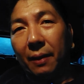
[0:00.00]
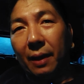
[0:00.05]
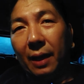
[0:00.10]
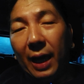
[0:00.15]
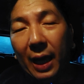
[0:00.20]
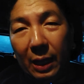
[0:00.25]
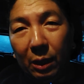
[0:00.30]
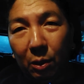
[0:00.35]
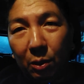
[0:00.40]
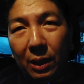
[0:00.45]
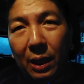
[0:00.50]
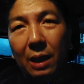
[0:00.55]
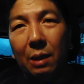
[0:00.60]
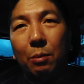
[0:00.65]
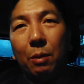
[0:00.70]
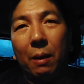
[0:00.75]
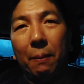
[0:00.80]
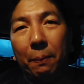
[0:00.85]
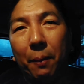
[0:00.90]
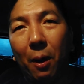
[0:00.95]
Eto na
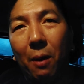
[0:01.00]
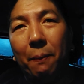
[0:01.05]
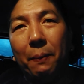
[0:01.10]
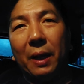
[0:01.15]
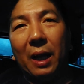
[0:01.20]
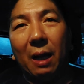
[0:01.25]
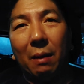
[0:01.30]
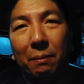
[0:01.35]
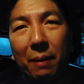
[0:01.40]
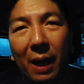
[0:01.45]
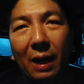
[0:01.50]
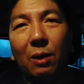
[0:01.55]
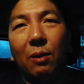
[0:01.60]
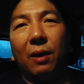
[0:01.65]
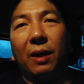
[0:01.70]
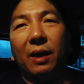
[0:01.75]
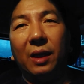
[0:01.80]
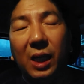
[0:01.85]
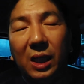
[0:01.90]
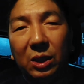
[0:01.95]
naman po,
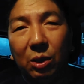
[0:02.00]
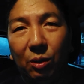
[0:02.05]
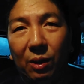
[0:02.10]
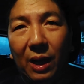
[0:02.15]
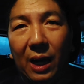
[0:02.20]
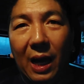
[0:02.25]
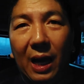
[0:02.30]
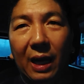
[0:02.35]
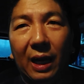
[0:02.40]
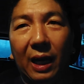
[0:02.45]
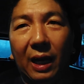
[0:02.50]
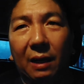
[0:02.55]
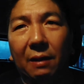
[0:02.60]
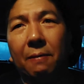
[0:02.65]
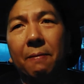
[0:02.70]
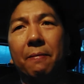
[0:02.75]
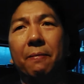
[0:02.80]
pinakabagong edition ng aking